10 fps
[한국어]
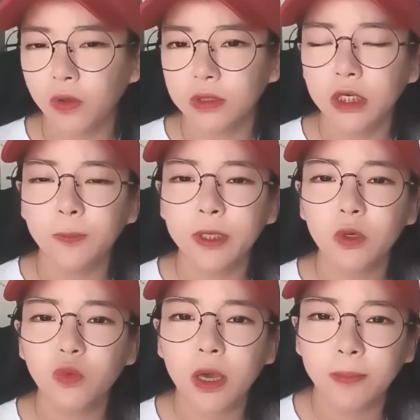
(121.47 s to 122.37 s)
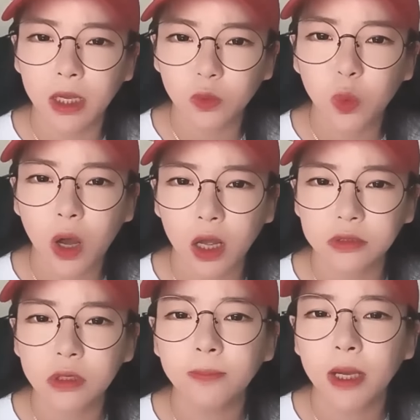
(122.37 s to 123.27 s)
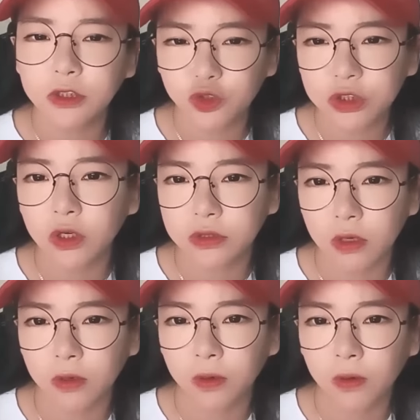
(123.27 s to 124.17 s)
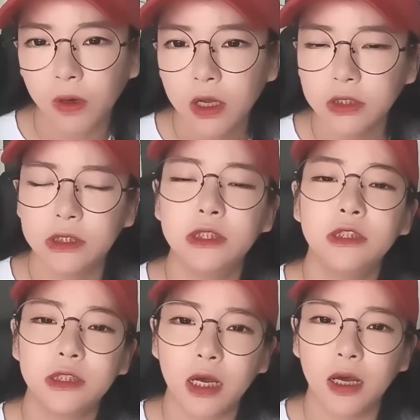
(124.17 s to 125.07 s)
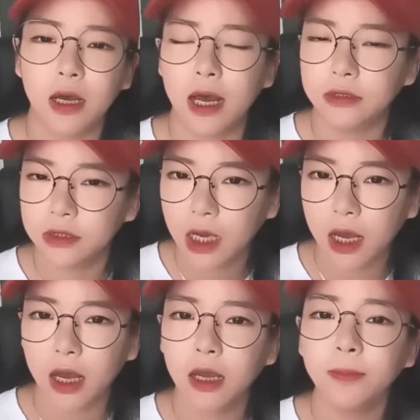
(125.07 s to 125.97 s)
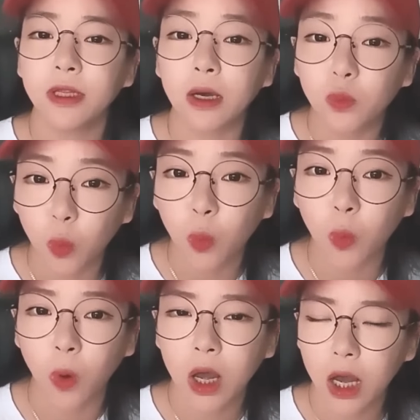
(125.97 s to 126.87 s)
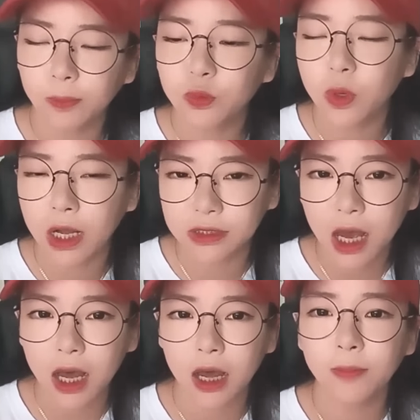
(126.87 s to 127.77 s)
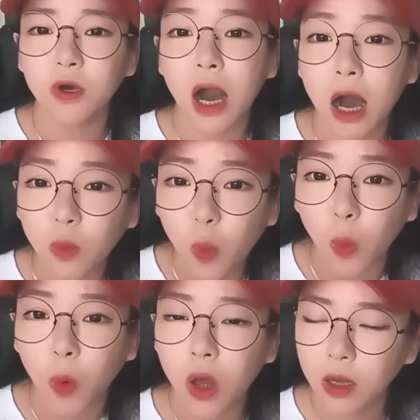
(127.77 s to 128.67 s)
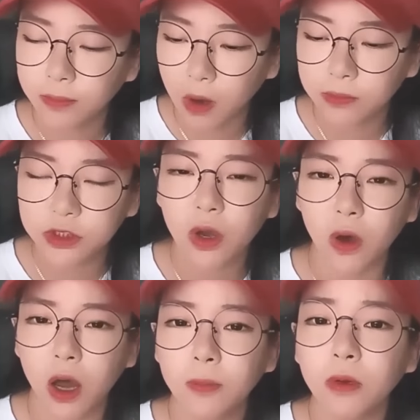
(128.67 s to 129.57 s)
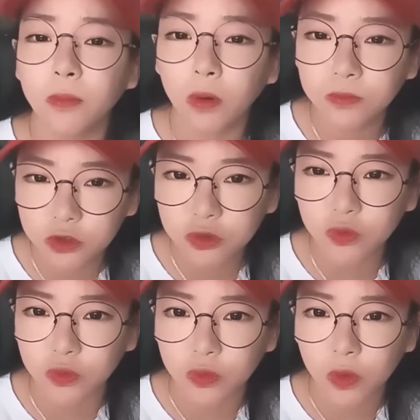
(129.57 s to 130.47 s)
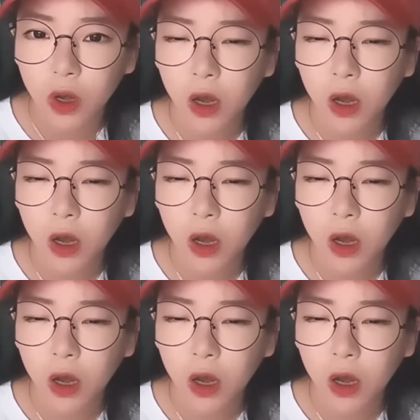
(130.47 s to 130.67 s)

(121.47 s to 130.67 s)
건 이 핑구의 멘토가 천바이춘이었어요. 진짜 앉아 하면 앉고 앞으로 가자 하면 가고 멈춰 하면 멈추고